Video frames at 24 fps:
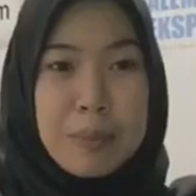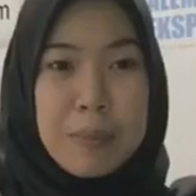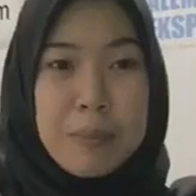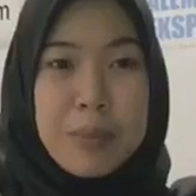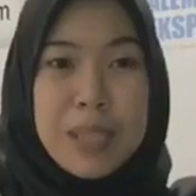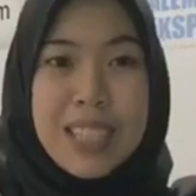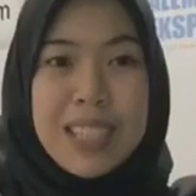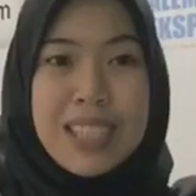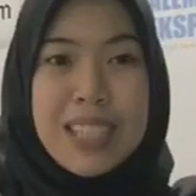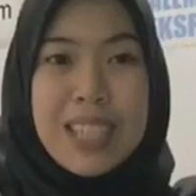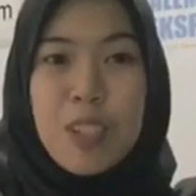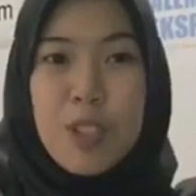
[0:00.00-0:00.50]

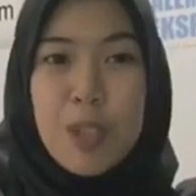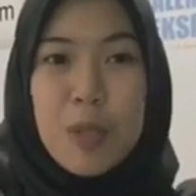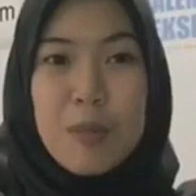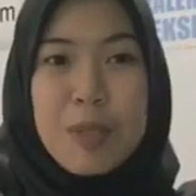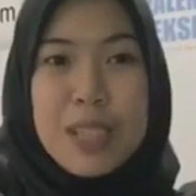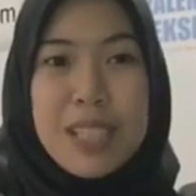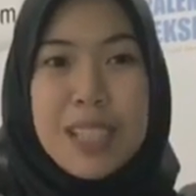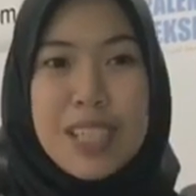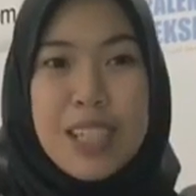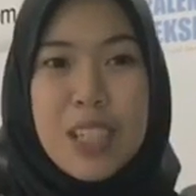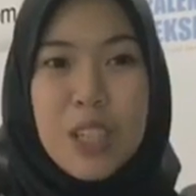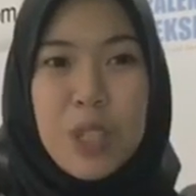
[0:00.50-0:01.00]
Berita
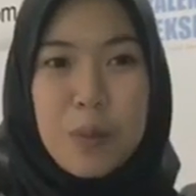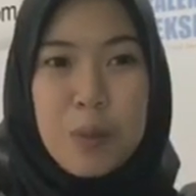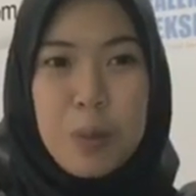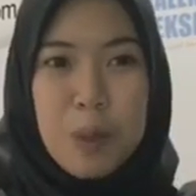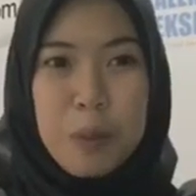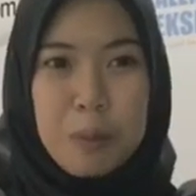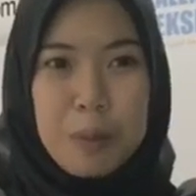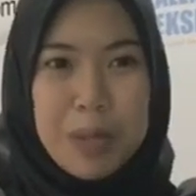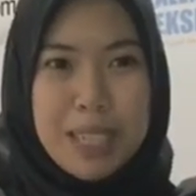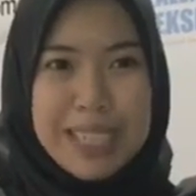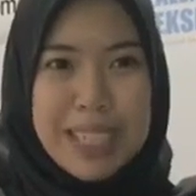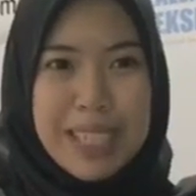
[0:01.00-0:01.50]
Sumsel
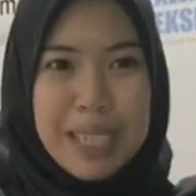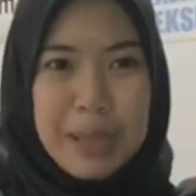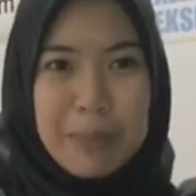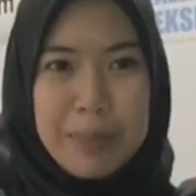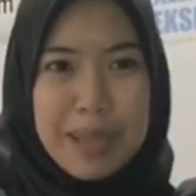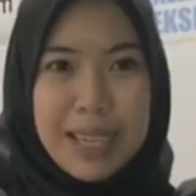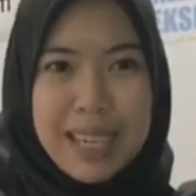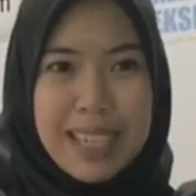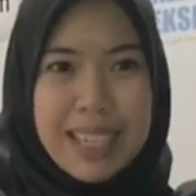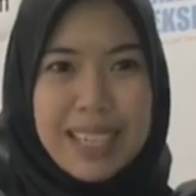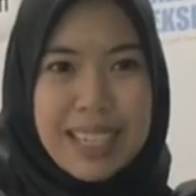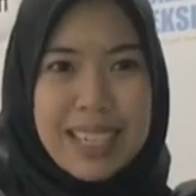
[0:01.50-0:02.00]
24 jam
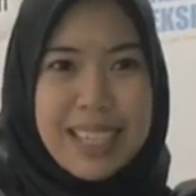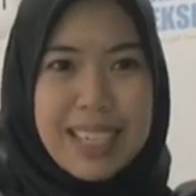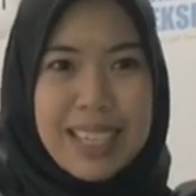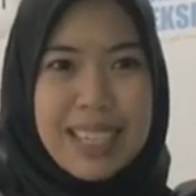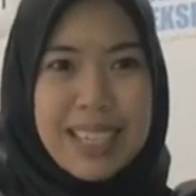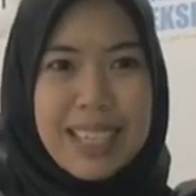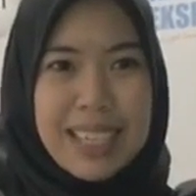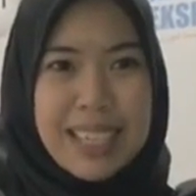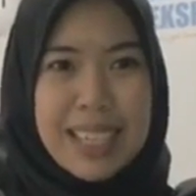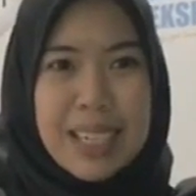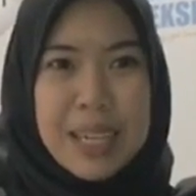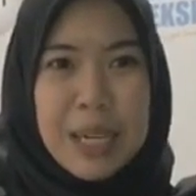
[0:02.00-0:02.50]
hari
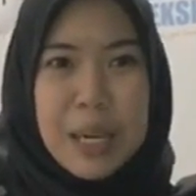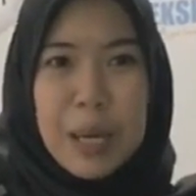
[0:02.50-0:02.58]
ini.